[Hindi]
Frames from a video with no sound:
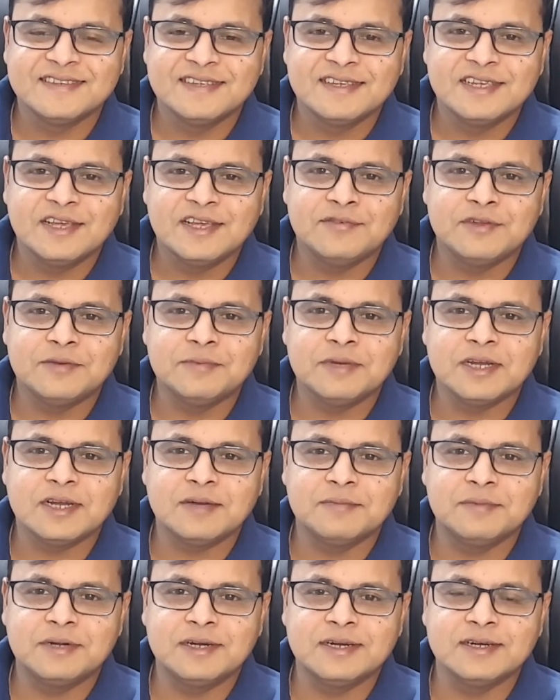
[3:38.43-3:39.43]
या फिर मैं
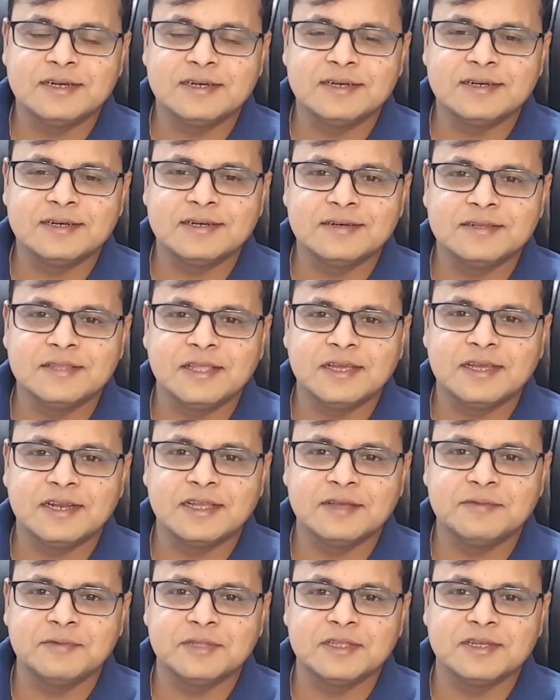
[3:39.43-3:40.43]
कमेंट
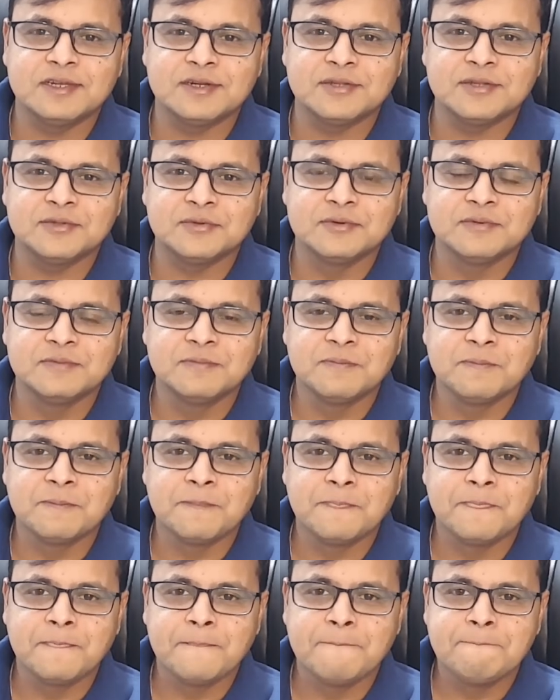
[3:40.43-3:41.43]
देखना ही बंद कर दूँ
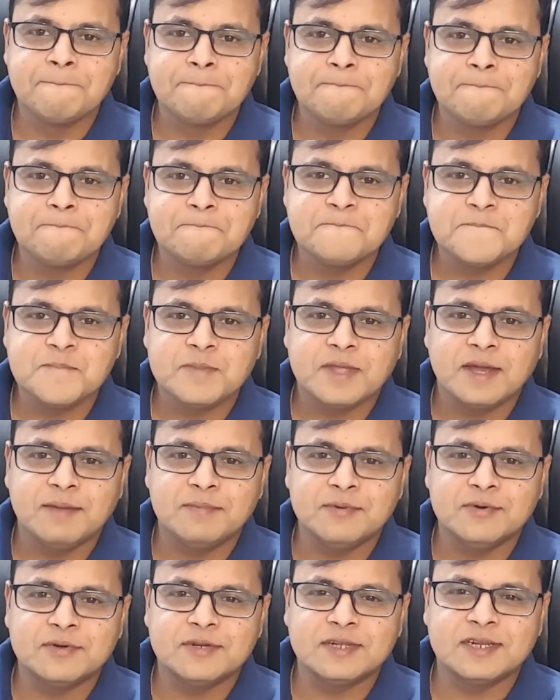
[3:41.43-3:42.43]

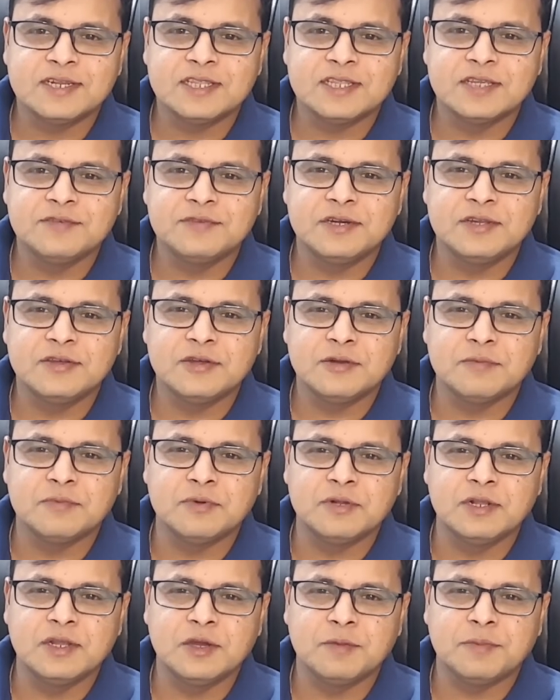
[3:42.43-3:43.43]
अपलोड कर दी वीडियो और
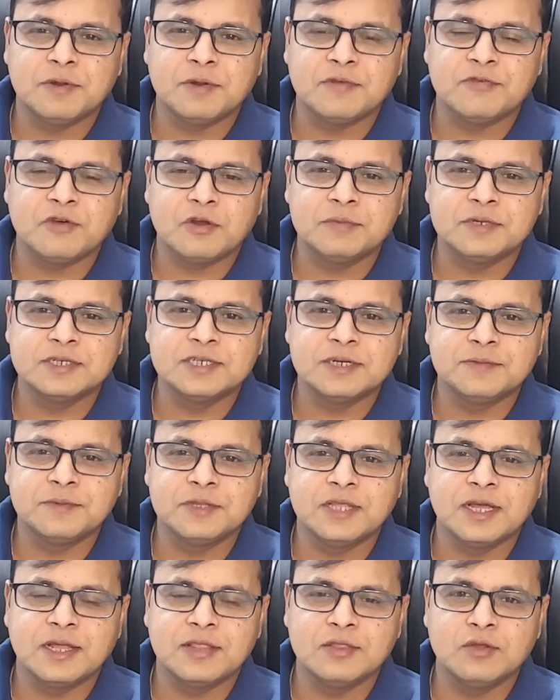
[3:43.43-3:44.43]
भूल जाओ परफॉर्मेंस शीट
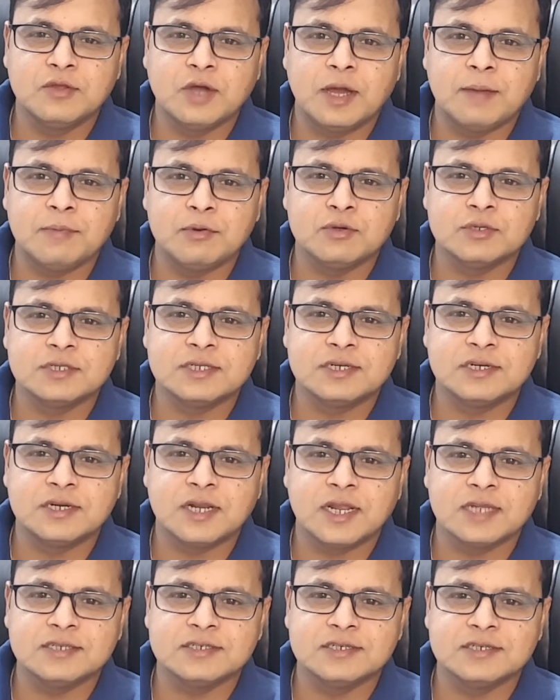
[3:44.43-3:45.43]
पे ध्यान दो आप लोगों से
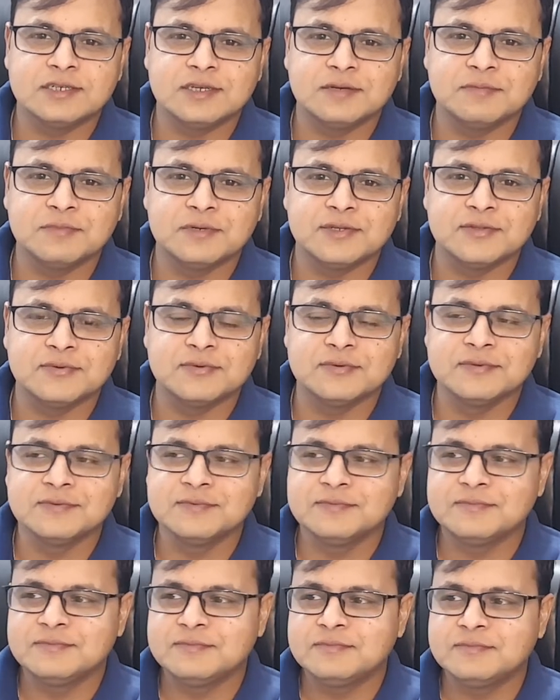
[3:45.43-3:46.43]
इंट्रैक्शन कम कर दूँ
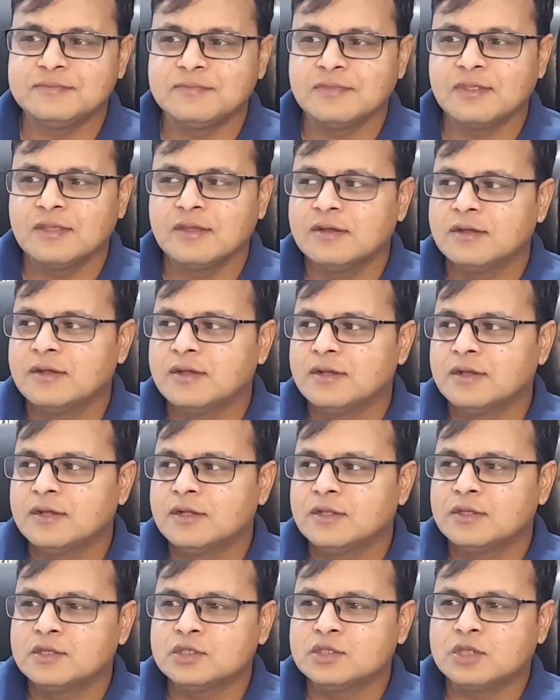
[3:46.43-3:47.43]

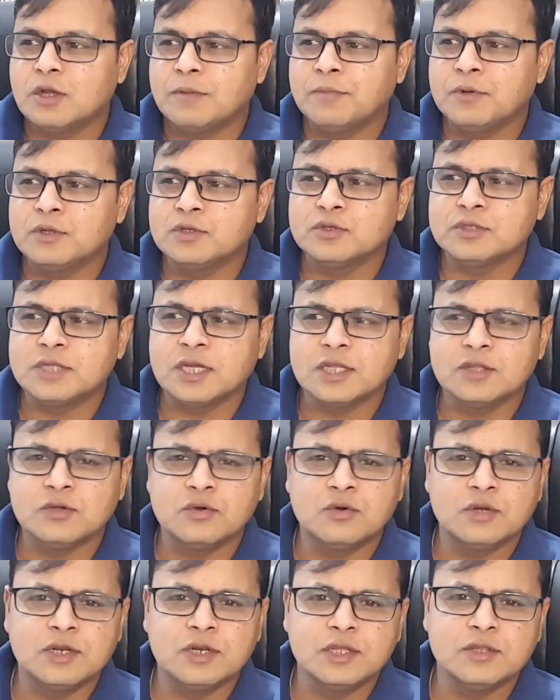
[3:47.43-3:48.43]
स्टॉप लॉस होता है तो
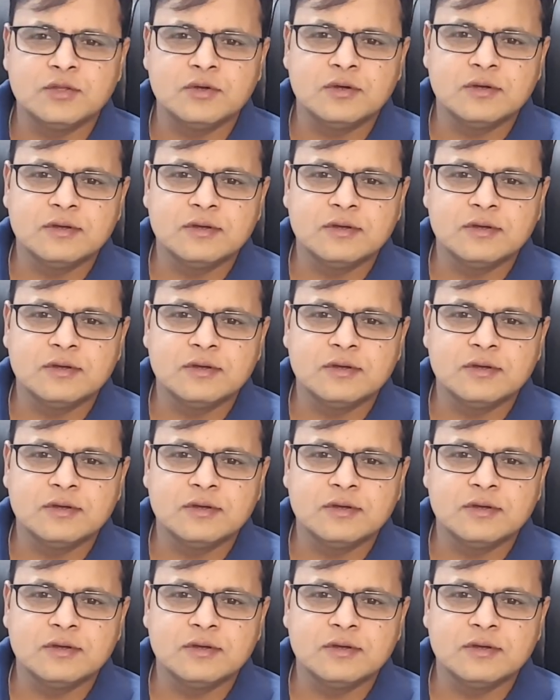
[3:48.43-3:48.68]
होने दो